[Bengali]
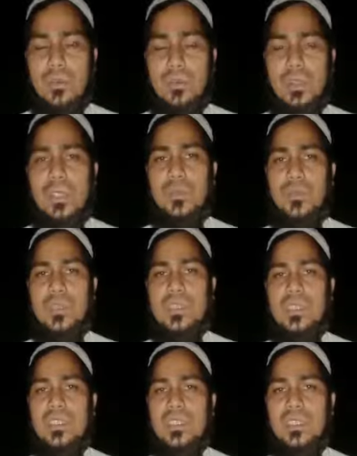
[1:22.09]
কঠিন
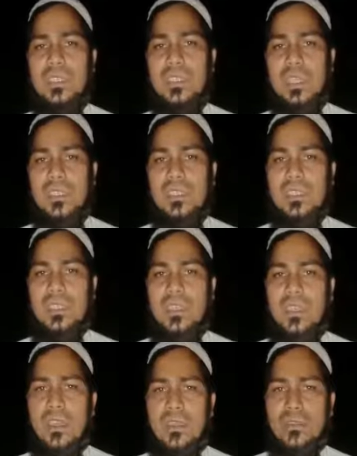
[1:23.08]
পরিস্থিতিতে যাচ্ছে
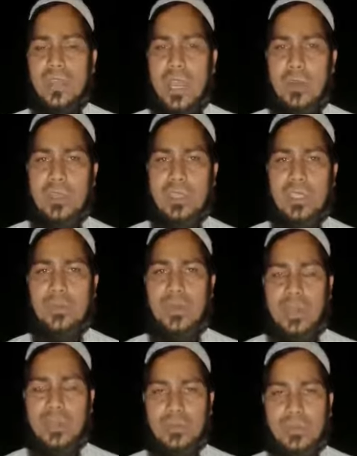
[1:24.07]
তো আমাদের
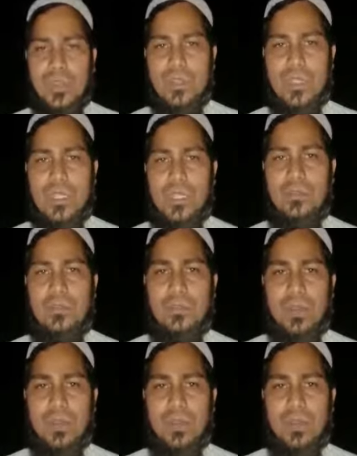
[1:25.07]
ভারতবর্ষে